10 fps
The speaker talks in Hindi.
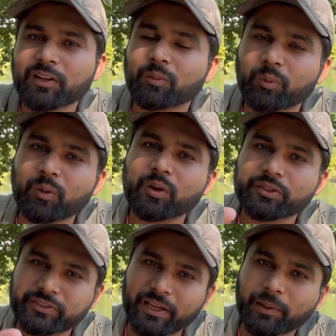वो
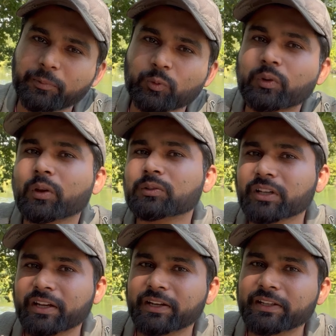चाहे आप यूके हो
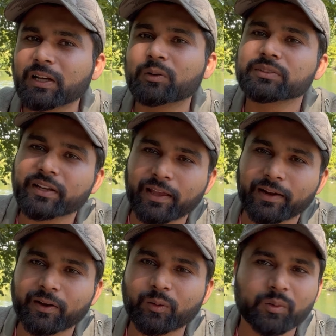चाहे इंडिया हो चाहे
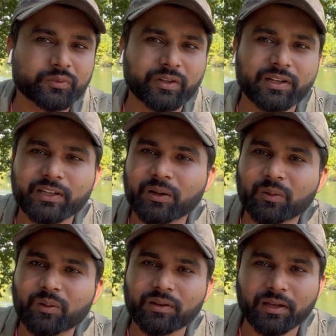कनाडा हो ऑस्ट्रेलिया
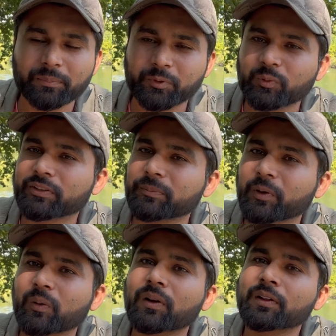हो आप यूएस में
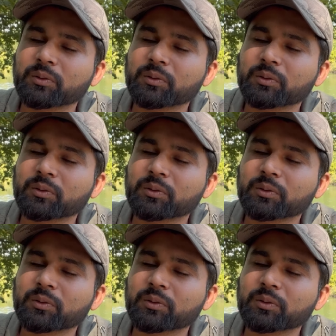हो